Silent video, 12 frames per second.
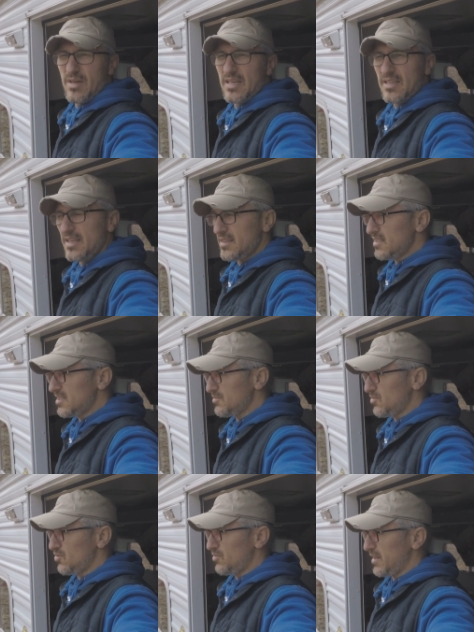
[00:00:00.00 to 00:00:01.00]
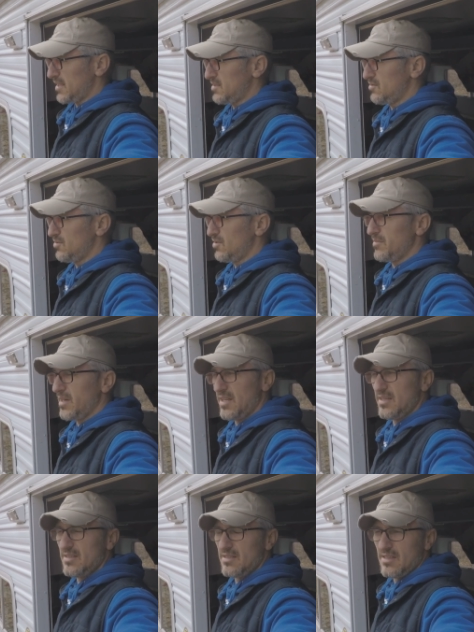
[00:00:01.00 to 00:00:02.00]
Yani kendi işimi kurmak istiyorum
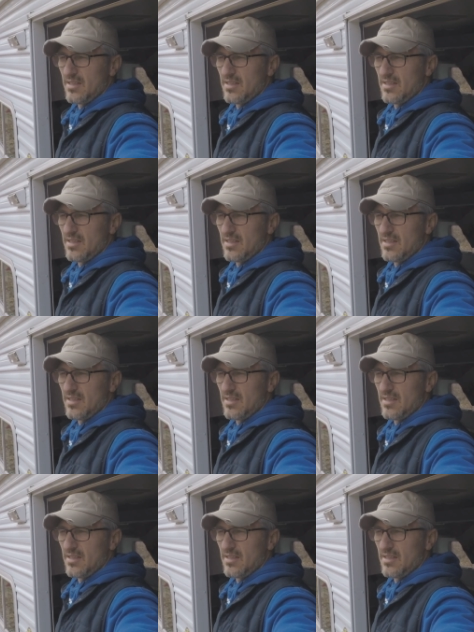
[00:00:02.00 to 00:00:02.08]
yani.